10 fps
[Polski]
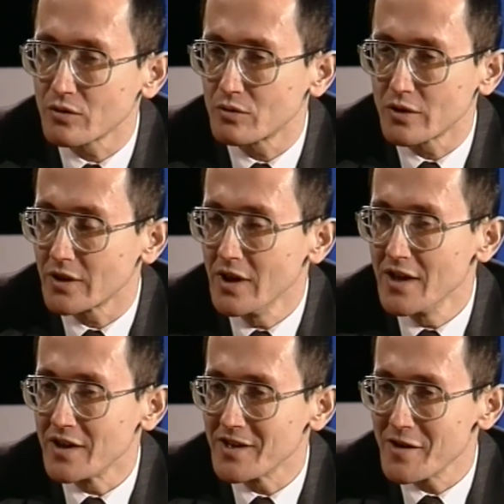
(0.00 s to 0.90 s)
których
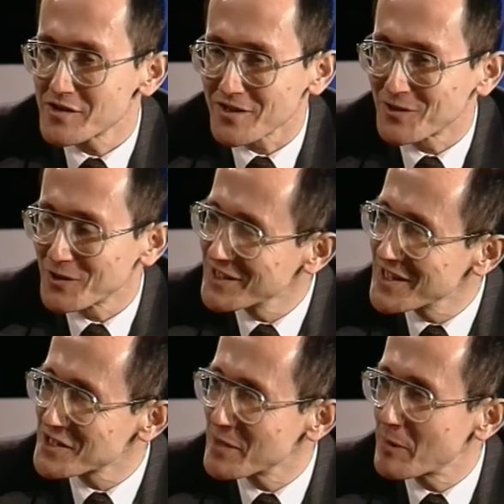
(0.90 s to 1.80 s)
nie, których nie
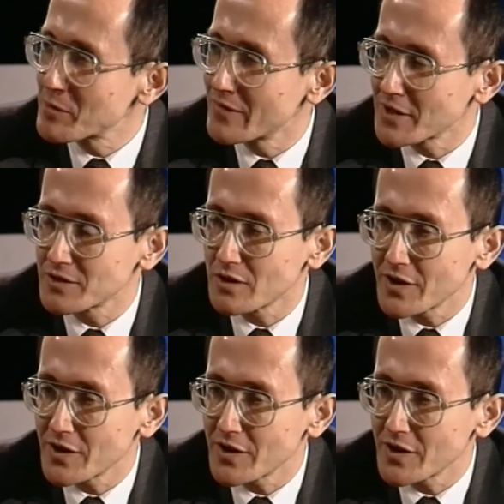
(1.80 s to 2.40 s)
trzeba prywatyzować, a